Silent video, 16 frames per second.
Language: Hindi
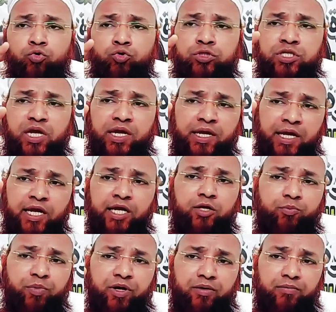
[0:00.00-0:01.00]
उसके
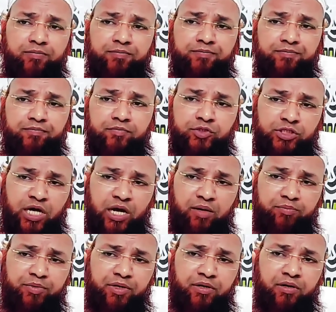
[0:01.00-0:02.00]
गेट पर
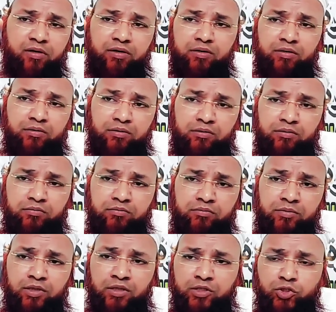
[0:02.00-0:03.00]
जहाँ पर
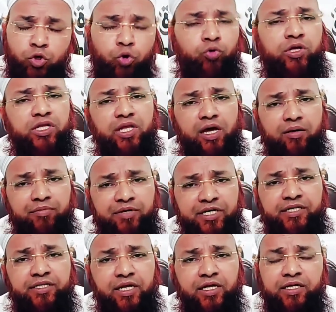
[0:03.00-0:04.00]
चौकीदार
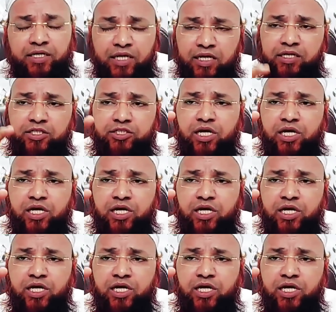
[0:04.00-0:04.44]
बैठता है यानी